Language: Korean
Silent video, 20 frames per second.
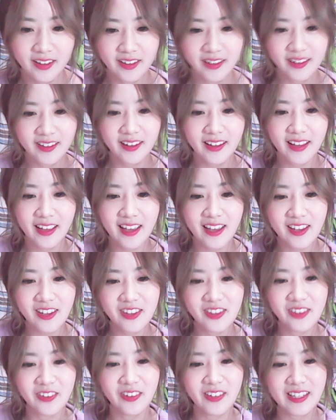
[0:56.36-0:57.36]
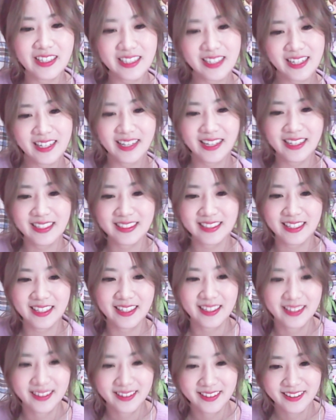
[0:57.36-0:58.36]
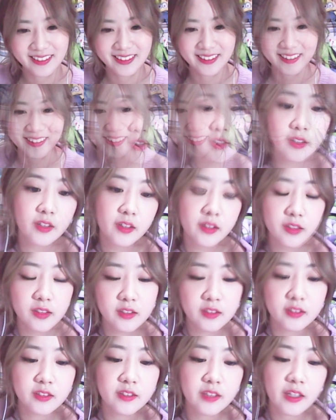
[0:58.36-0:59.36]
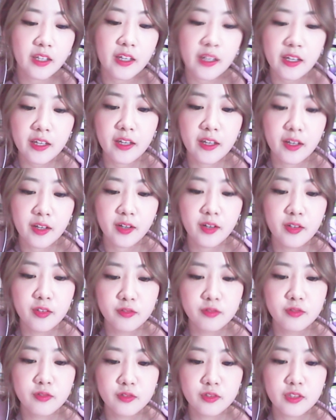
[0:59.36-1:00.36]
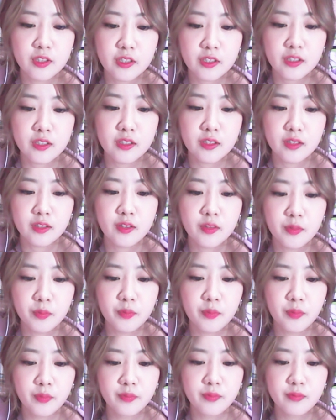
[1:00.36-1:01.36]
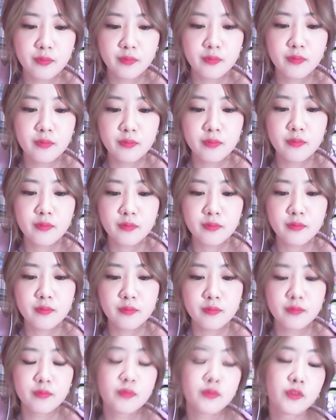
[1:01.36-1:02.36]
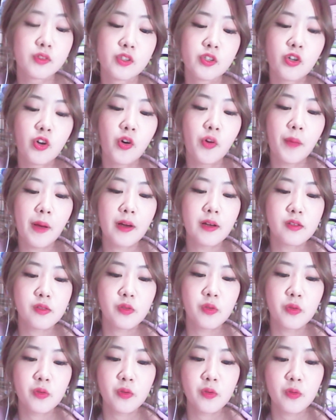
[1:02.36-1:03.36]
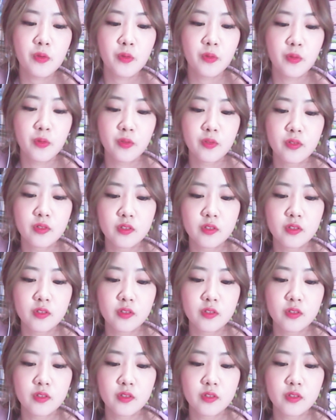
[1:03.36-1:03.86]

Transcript: 그래, 혜연 노래 자랑하자. 근데 우리 음 이거 방송